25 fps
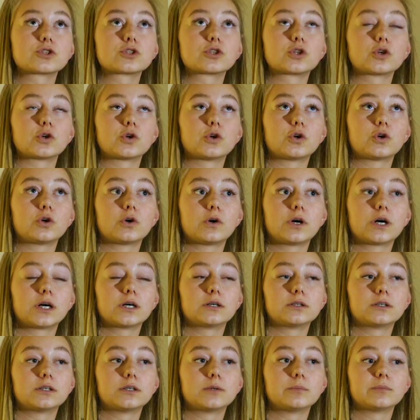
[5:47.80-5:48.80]
что
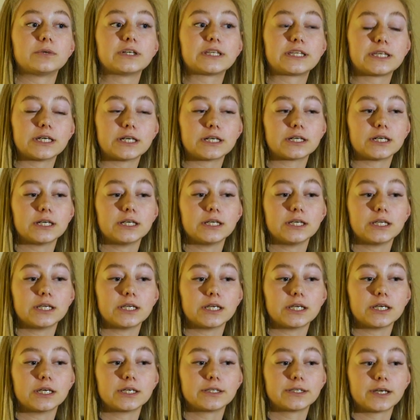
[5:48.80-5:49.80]
а, мы
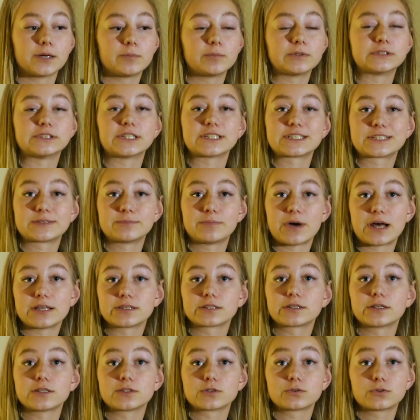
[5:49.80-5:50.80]
ехали, я была с
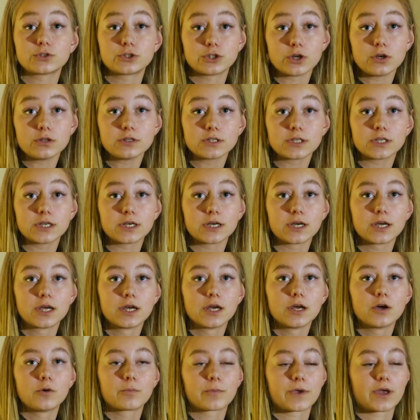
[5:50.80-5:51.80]
банкой сгущенки,
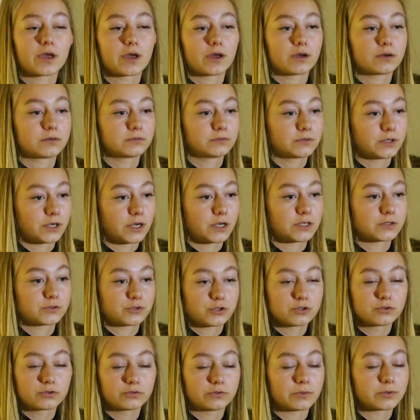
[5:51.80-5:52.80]
у меня на
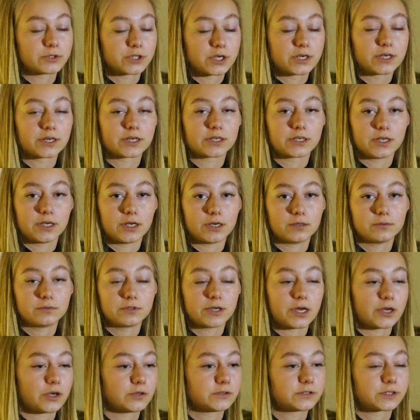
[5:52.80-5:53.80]
сгущенку вообще аллергия,
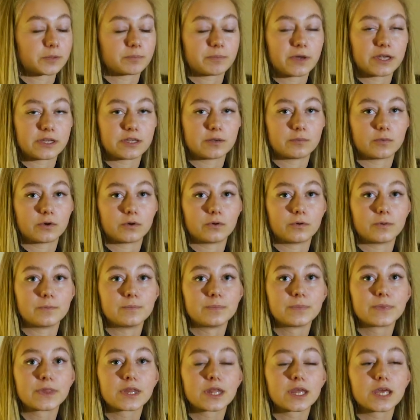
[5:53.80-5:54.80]
я ее терпеть не могу,
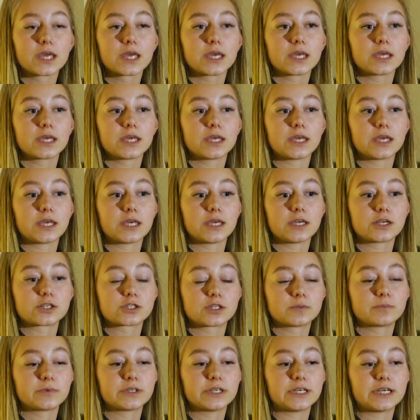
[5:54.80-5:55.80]
и
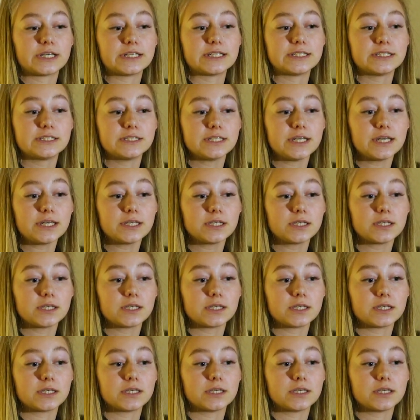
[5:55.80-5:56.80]
что мы ехали с ней,
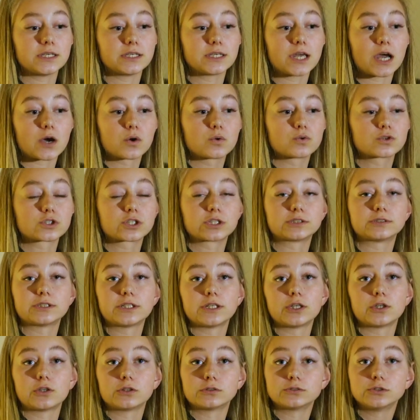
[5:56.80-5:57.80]
и я кушала
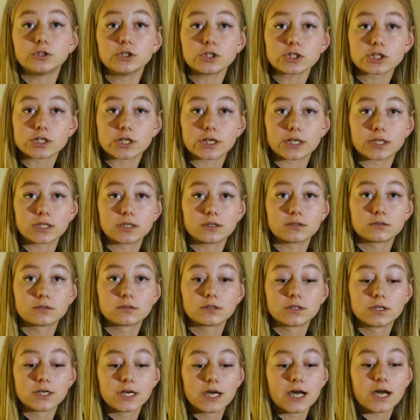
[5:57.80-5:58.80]
ее ложкой,
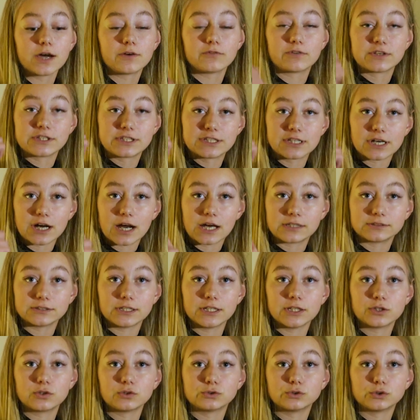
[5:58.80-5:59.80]

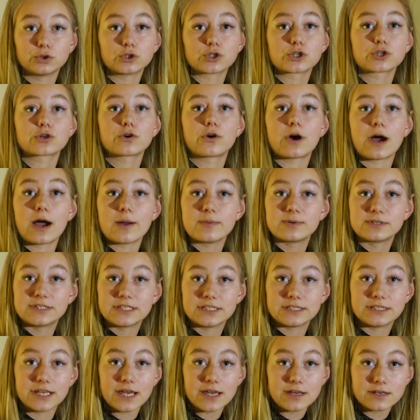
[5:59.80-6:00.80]
вытирала эту ложку об
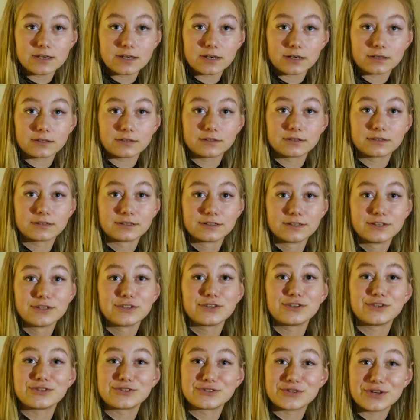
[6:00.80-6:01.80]
сиденье
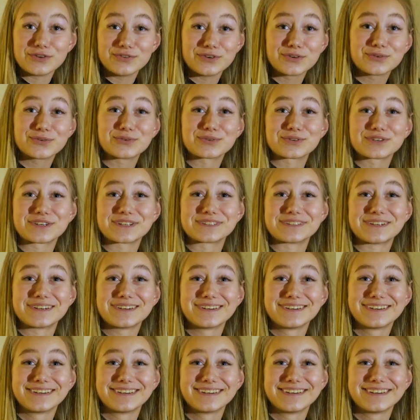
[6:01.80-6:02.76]
и снова кушала.